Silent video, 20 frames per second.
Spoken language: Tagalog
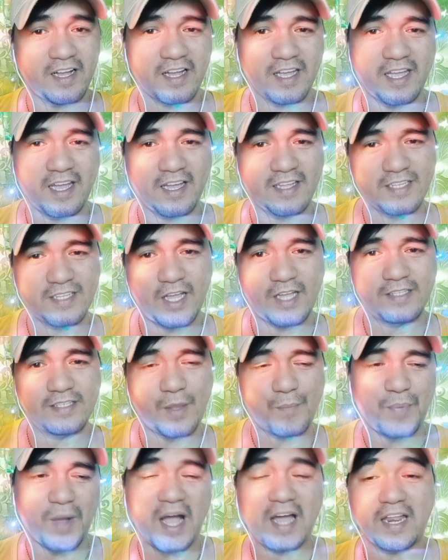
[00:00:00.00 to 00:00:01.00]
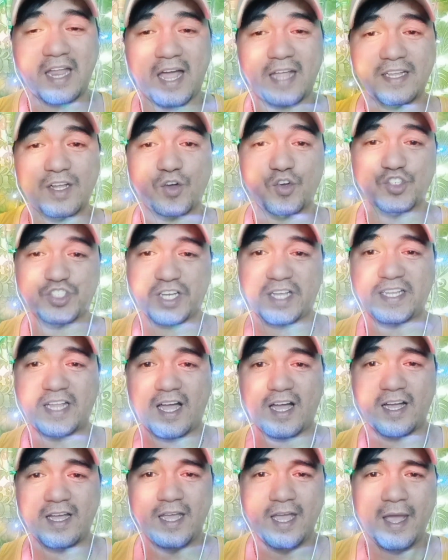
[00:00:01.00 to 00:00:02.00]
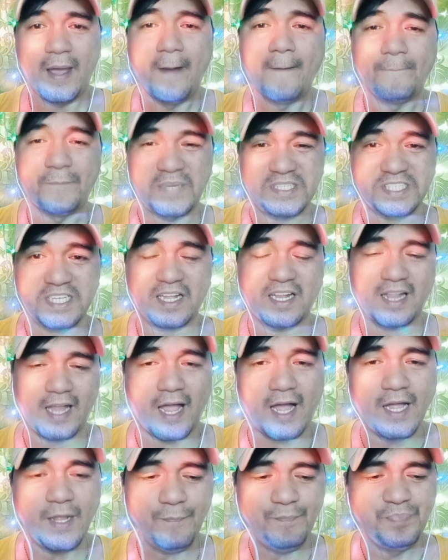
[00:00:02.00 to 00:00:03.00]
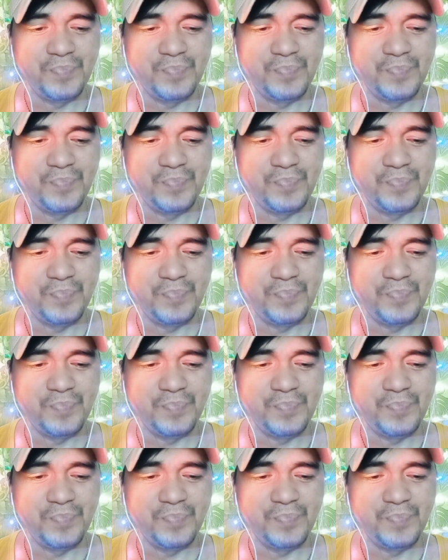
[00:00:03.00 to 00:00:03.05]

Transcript: kaya na- napangalanan ko siya ng Masigla.